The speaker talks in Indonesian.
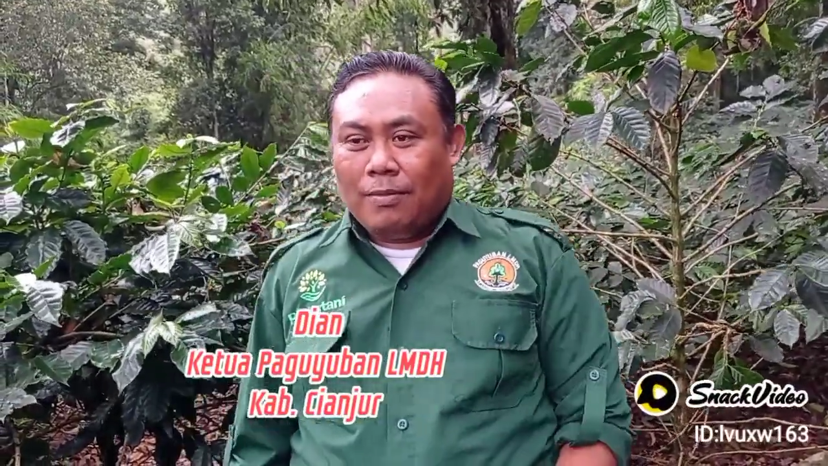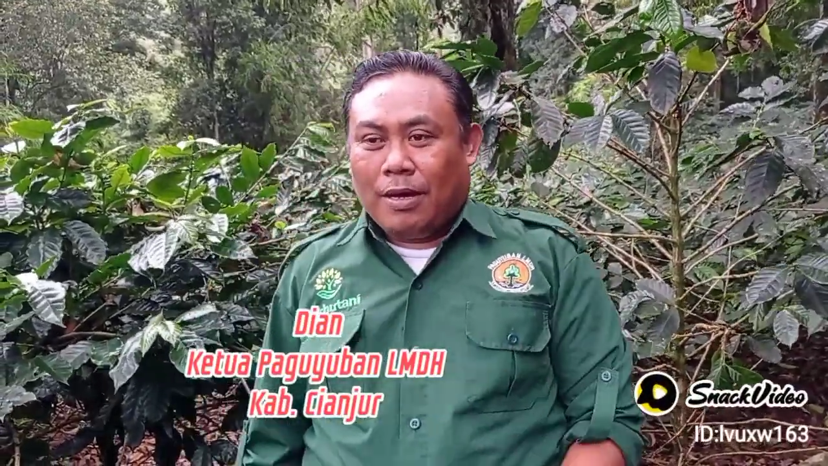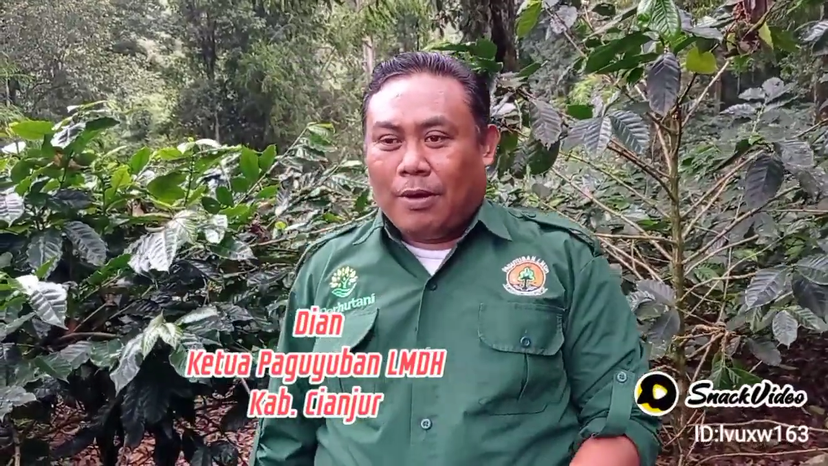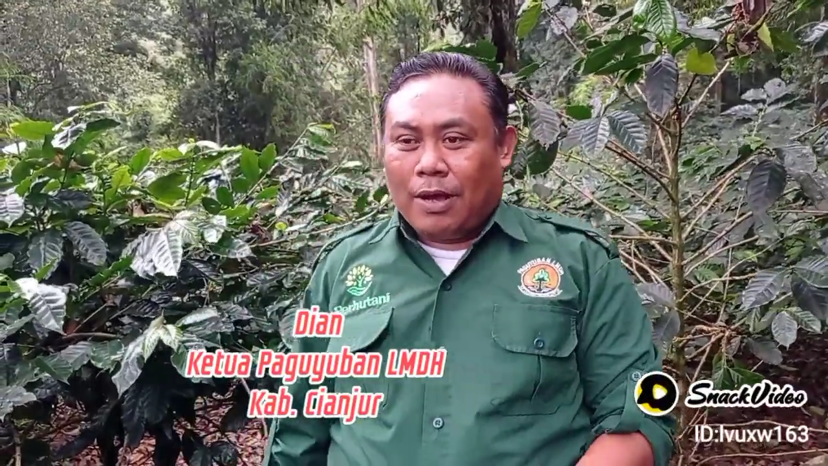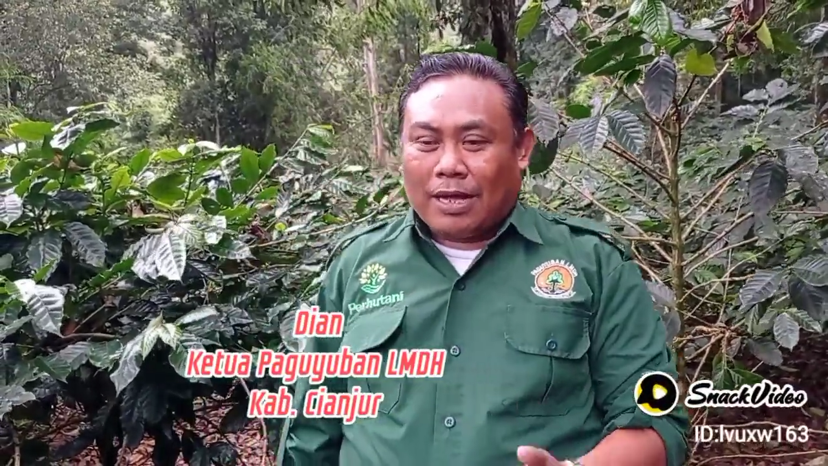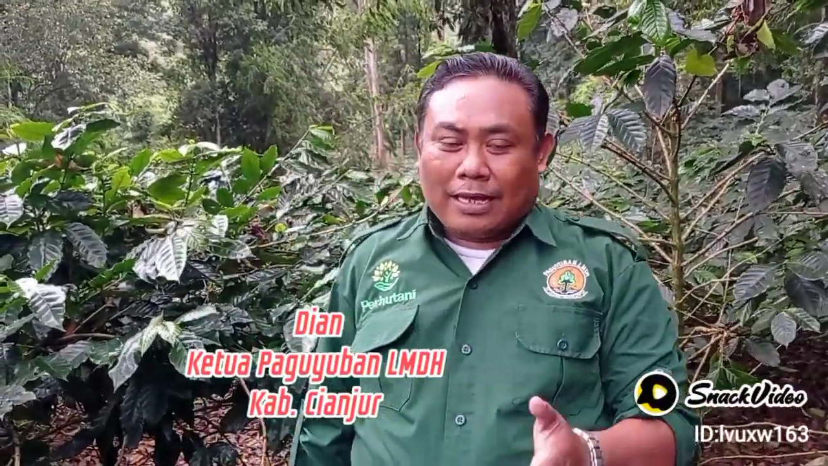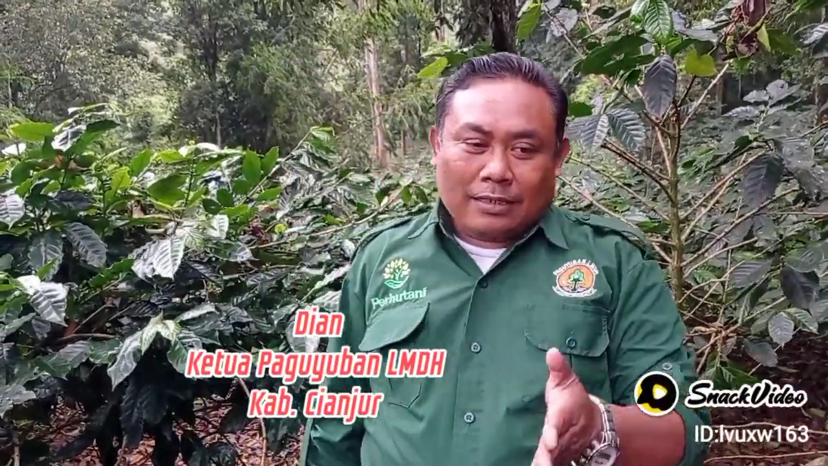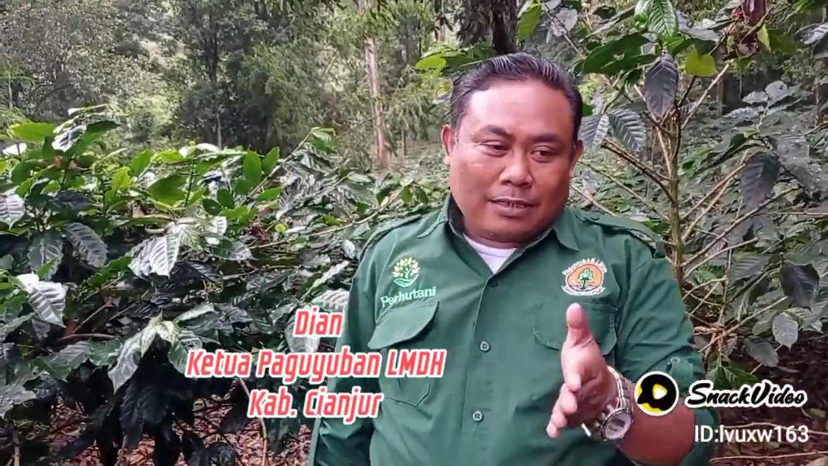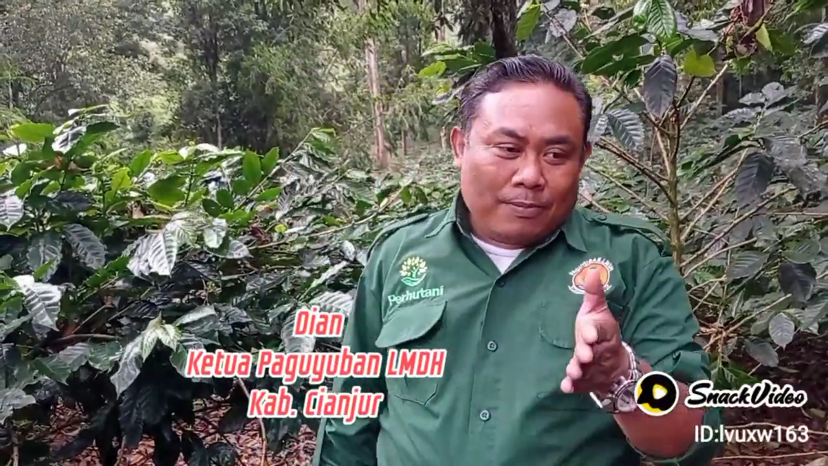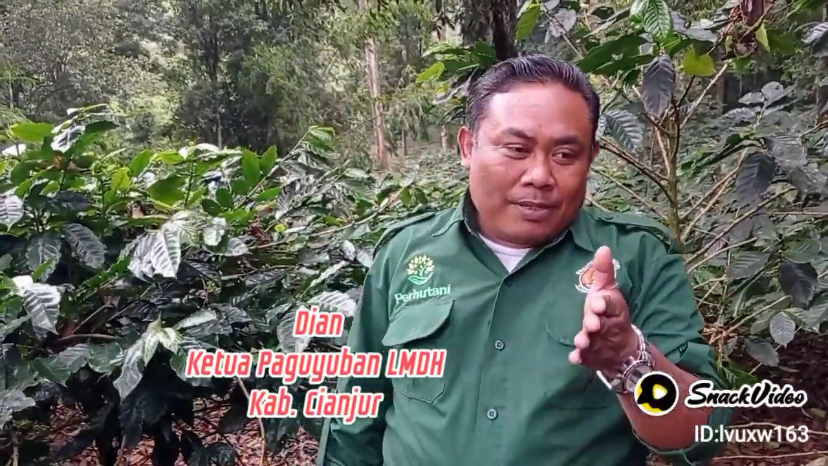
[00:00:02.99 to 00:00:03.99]
bahwa
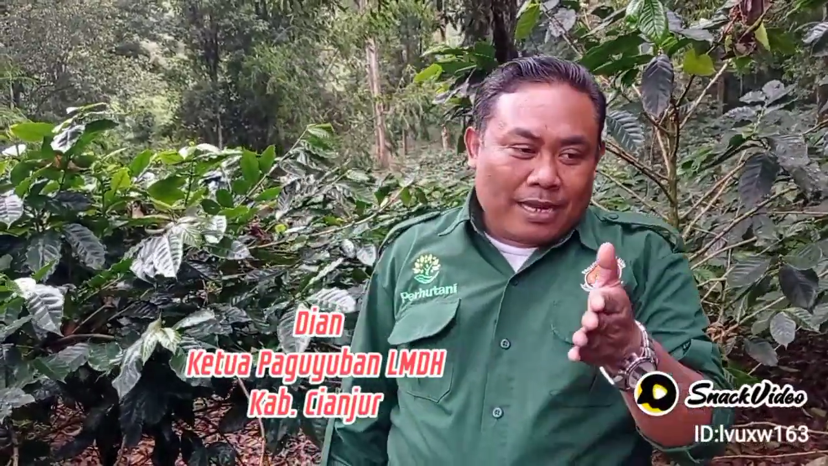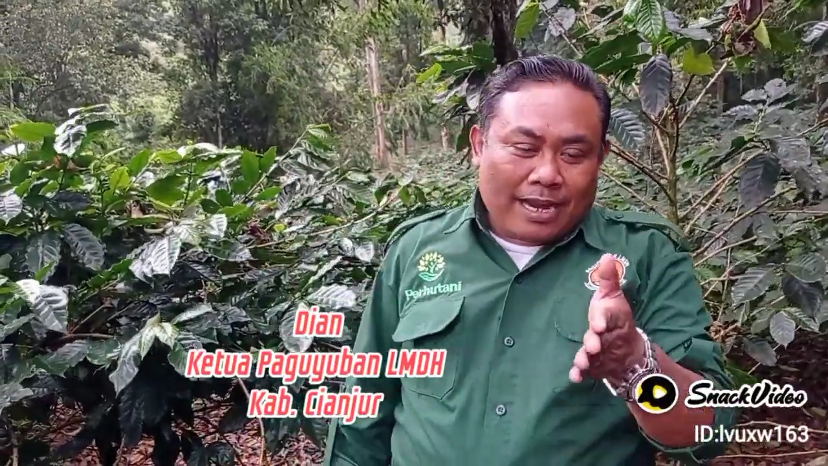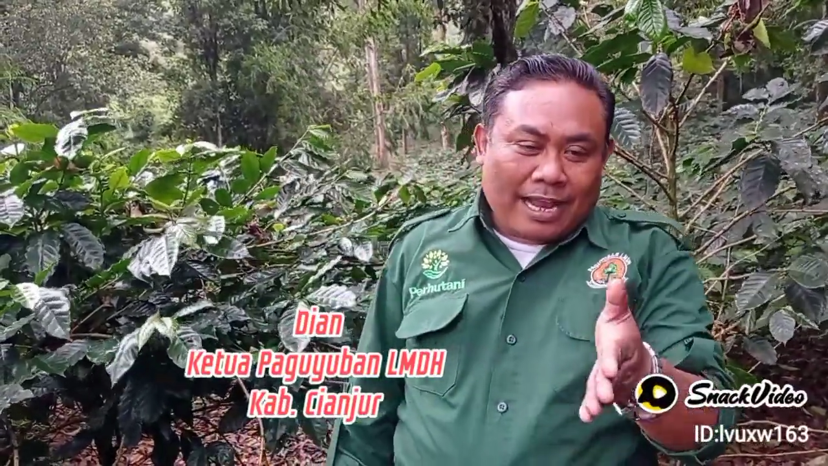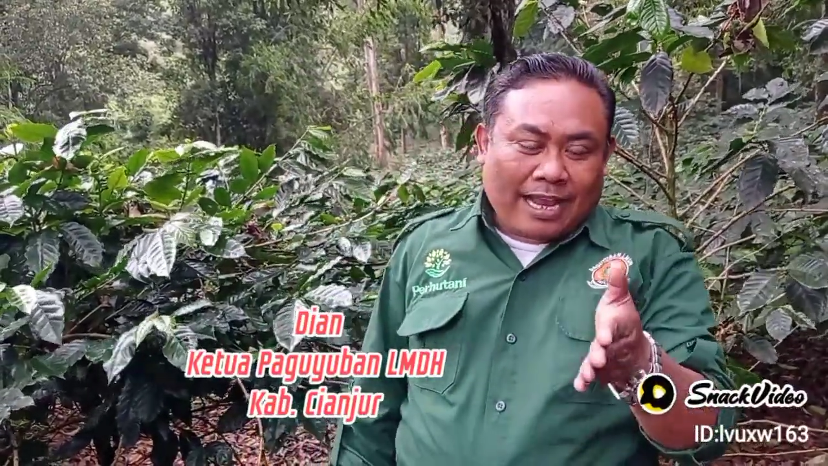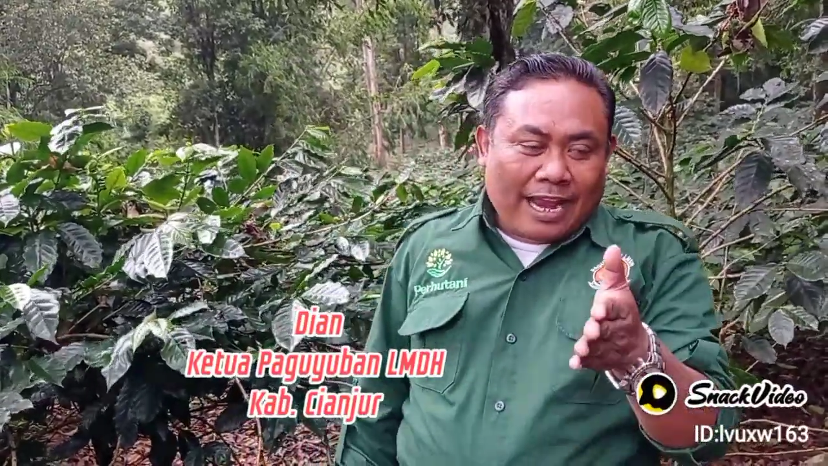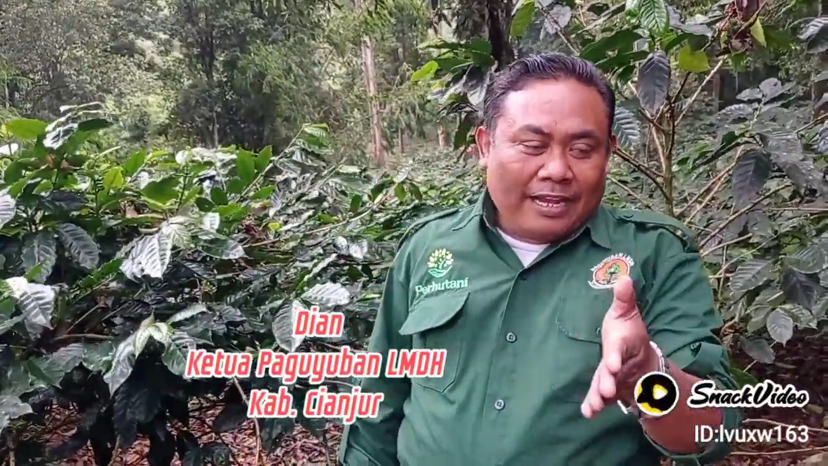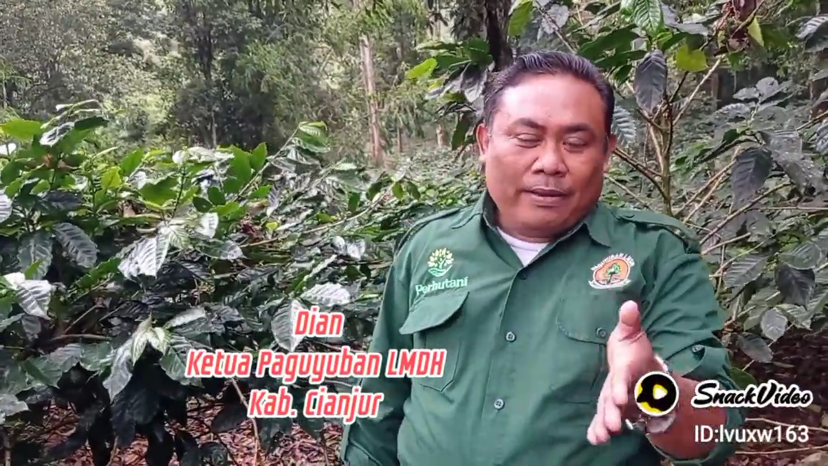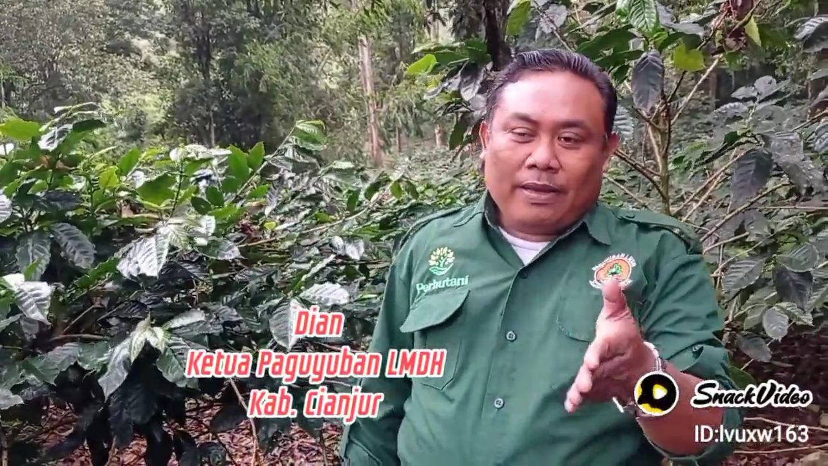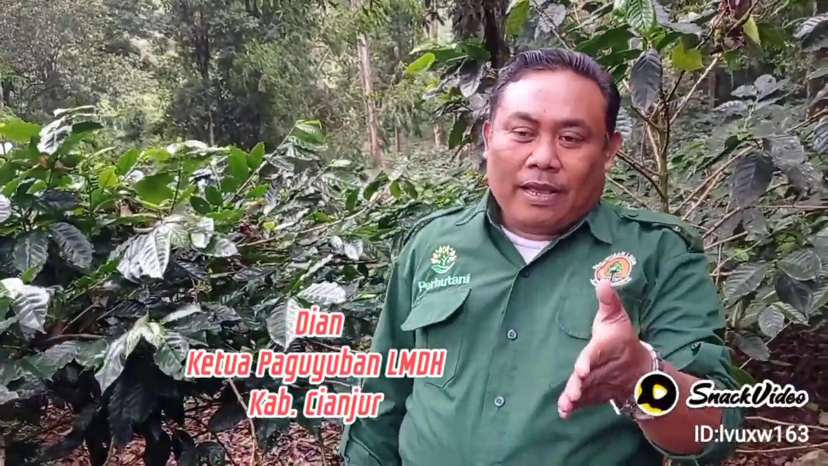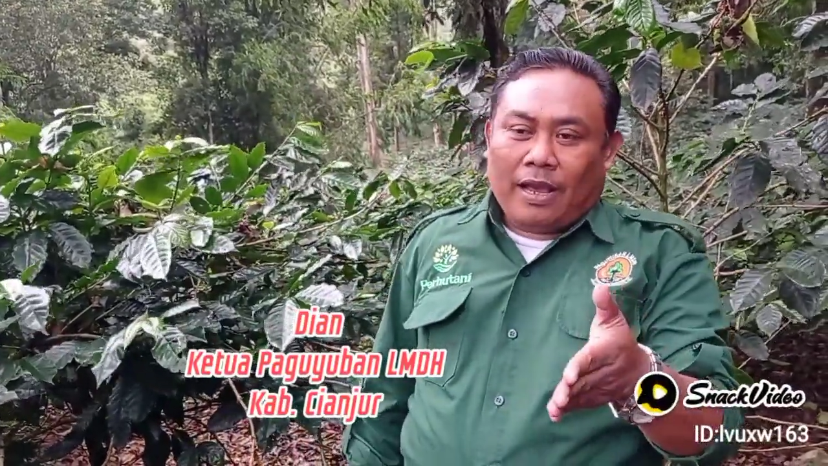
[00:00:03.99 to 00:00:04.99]
Kementerian LHK ini